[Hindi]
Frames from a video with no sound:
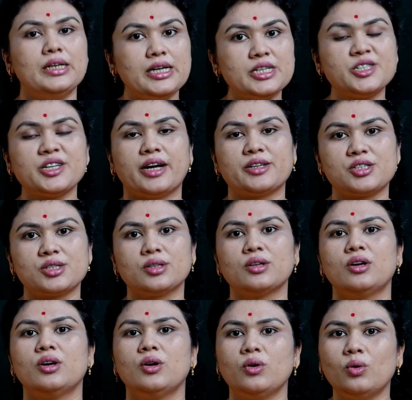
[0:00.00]
की जांच
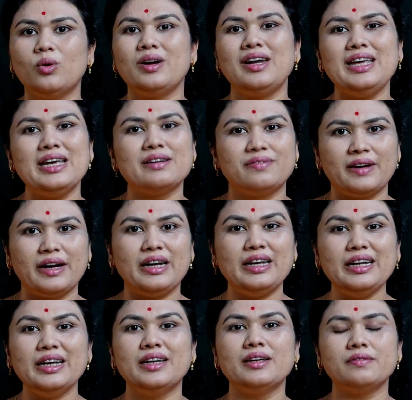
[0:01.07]
को डी एफ आई
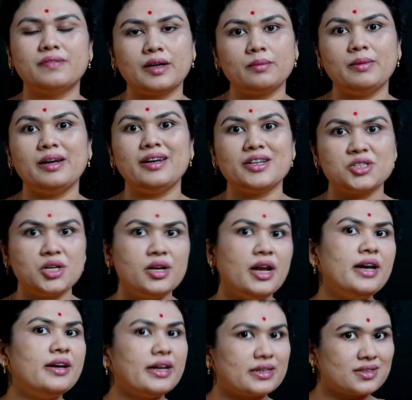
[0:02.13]
डी एन ए फ्रेगमेंटेशन
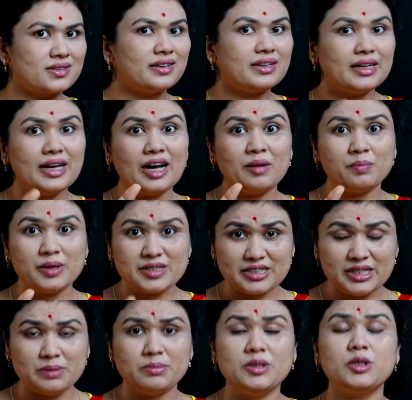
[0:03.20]
इंडेक्स करके आपकी
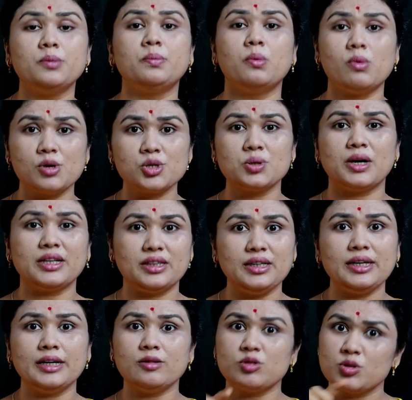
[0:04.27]
सीमन रिपोर्ट जो आती
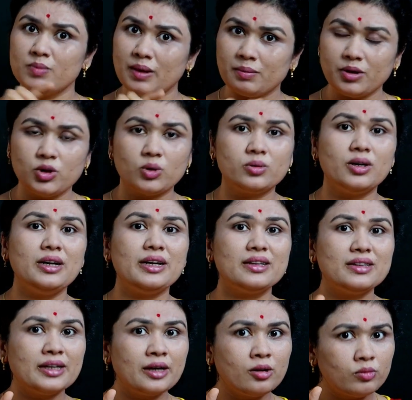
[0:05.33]
है उसमें आपके डॉक्टर
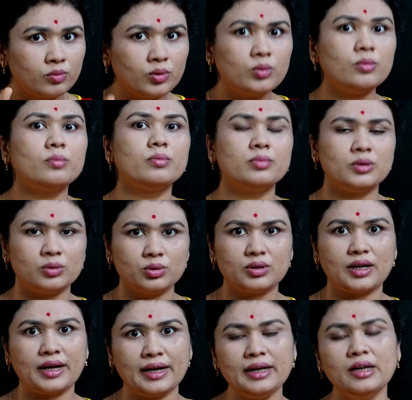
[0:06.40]
लिखते हैं और वो
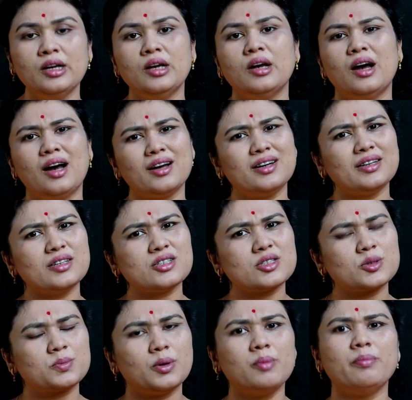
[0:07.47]
होता है अगर
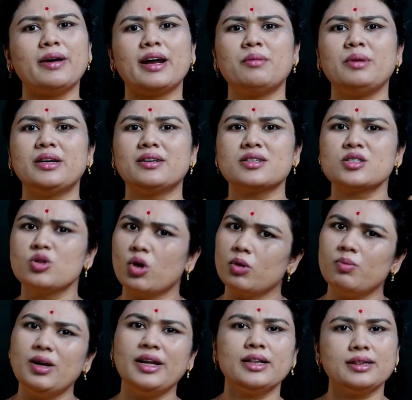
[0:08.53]
स्पम पैरामीटर्स
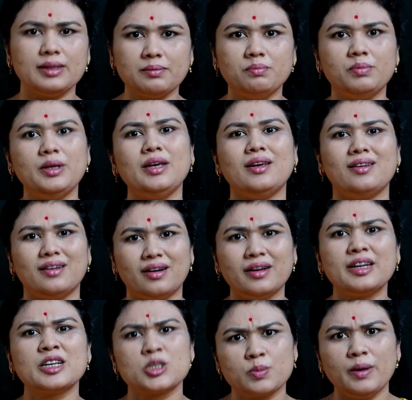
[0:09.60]
नॉर्मल है तब भी
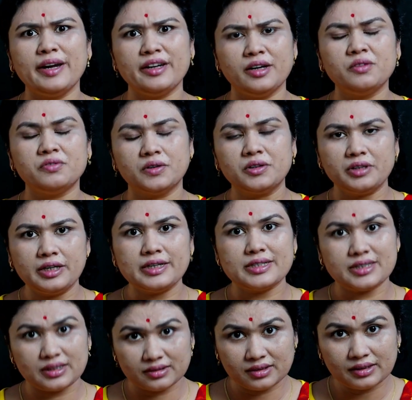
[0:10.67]
अनएक्सप्लेन
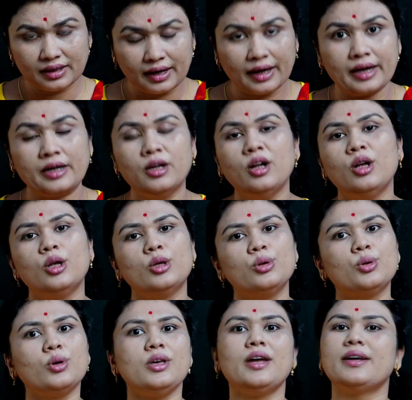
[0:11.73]
इनफर्टिलिटी अगर है
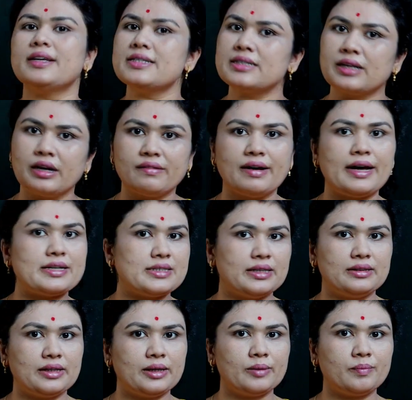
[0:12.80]
तो ये टेस्ट करवाया
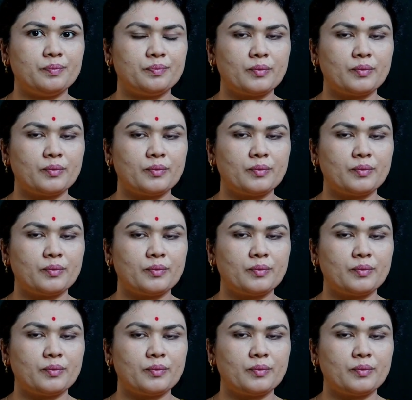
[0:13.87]
जाता है